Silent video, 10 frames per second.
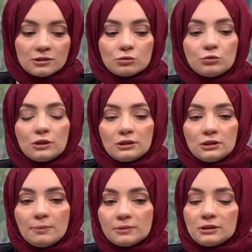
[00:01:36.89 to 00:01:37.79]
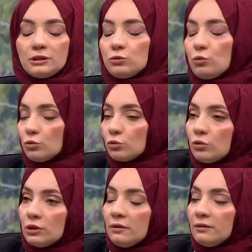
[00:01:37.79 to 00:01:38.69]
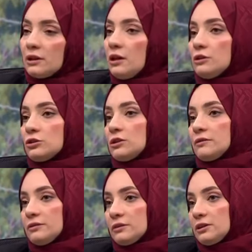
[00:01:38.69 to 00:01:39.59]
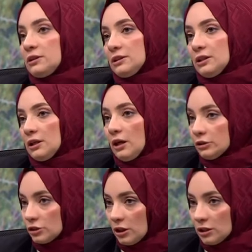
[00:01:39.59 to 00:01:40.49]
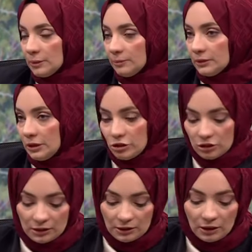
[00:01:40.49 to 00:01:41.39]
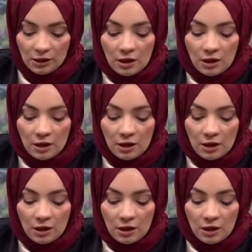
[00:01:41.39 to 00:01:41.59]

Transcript: sürekli yaptıklarını doğru gören ve karşı tarafınkini de aşağılayıp rencide eden.